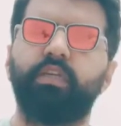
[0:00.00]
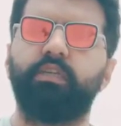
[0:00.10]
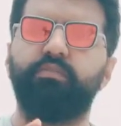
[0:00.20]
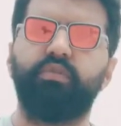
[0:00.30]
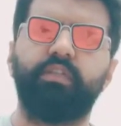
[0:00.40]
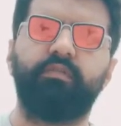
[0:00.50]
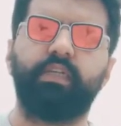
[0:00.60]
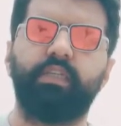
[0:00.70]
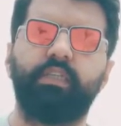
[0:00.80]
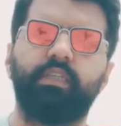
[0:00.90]
उनके कम्युनिटी
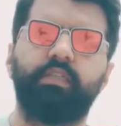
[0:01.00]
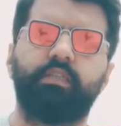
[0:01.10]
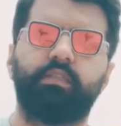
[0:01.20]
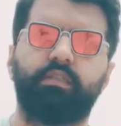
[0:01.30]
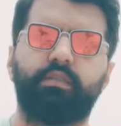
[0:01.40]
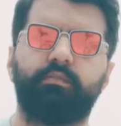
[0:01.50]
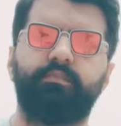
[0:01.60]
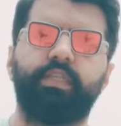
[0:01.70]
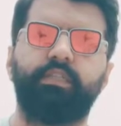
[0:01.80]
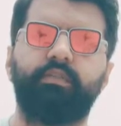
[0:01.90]
वाले
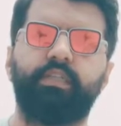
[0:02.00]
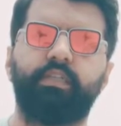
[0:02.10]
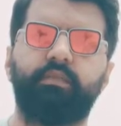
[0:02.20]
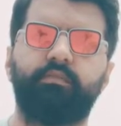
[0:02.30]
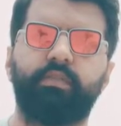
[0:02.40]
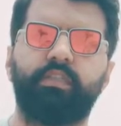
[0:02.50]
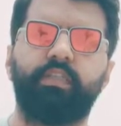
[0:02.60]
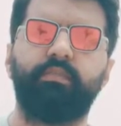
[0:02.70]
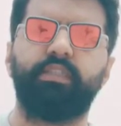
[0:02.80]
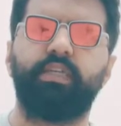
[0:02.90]
पेज के
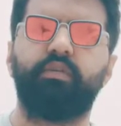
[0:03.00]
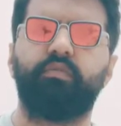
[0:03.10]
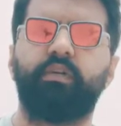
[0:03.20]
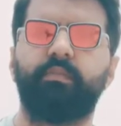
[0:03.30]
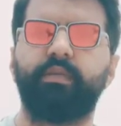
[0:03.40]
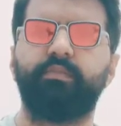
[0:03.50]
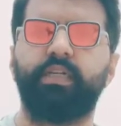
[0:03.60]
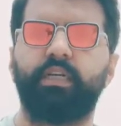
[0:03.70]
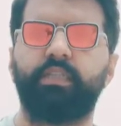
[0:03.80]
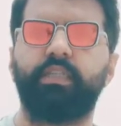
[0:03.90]
हिस्से में जाएं और वहाँ पे आप
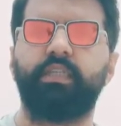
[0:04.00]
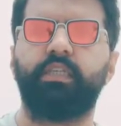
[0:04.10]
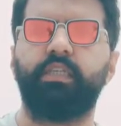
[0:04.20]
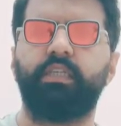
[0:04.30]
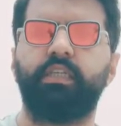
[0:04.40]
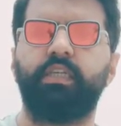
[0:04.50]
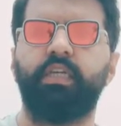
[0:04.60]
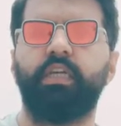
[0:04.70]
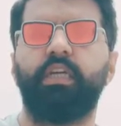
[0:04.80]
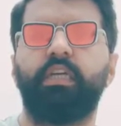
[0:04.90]
जाके चेक करें कि
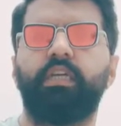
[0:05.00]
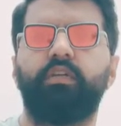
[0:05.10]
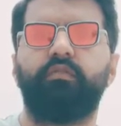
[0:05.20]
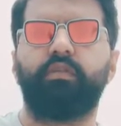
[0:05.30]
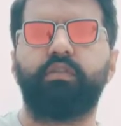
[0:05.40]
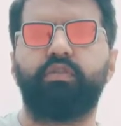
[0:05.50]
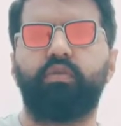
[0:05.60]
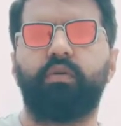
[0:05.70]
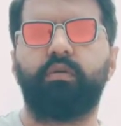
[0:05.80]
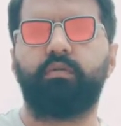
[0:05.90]

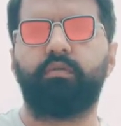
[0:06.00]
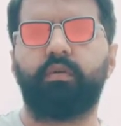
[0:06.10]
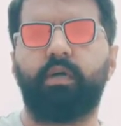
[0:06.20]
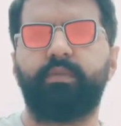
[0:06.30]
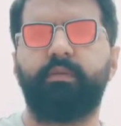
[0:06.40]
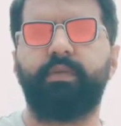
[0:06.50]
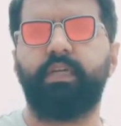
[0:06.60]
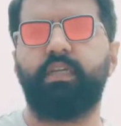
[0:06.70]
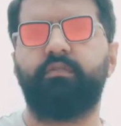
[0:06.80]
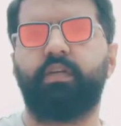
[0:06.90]
जो आपसे पहले